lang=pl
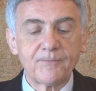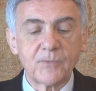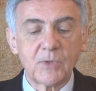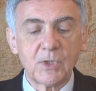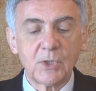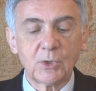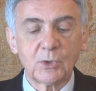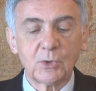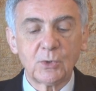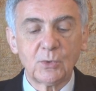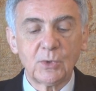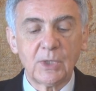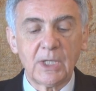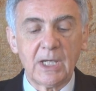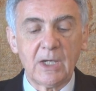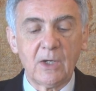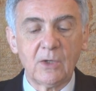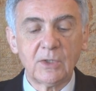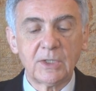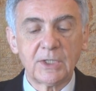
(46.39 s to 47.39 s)
y,
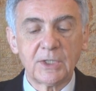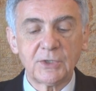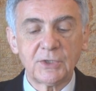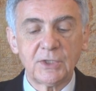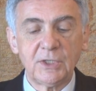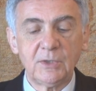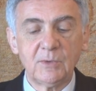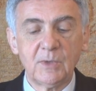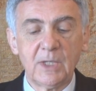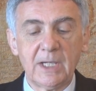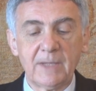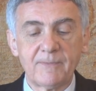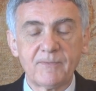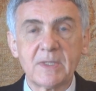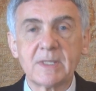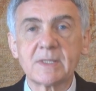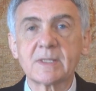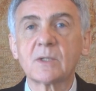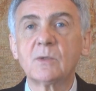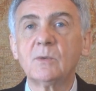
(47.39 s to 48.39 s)
która określiła
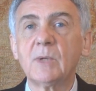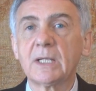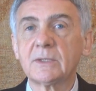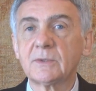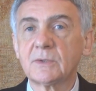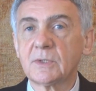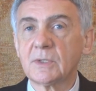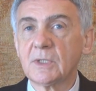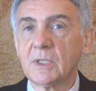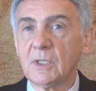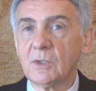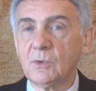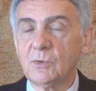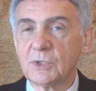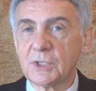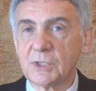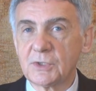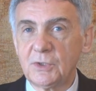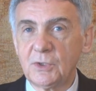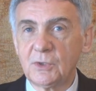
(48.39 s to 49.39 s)
skład
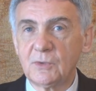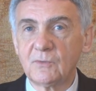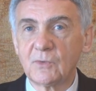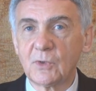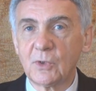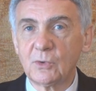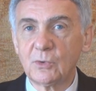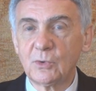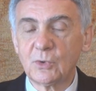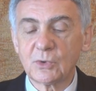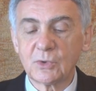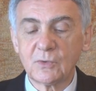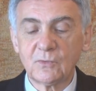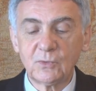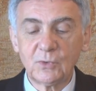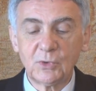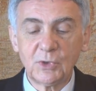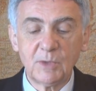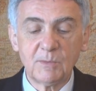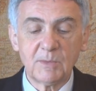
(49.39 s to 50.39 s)
uczestników konkursu
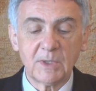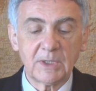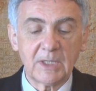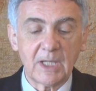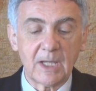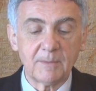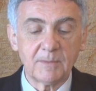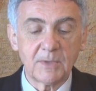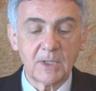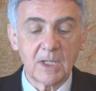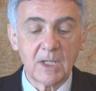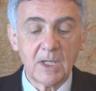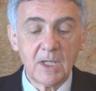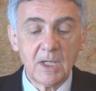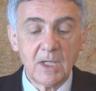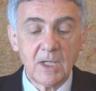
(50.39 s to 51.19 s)
w drugim etapie.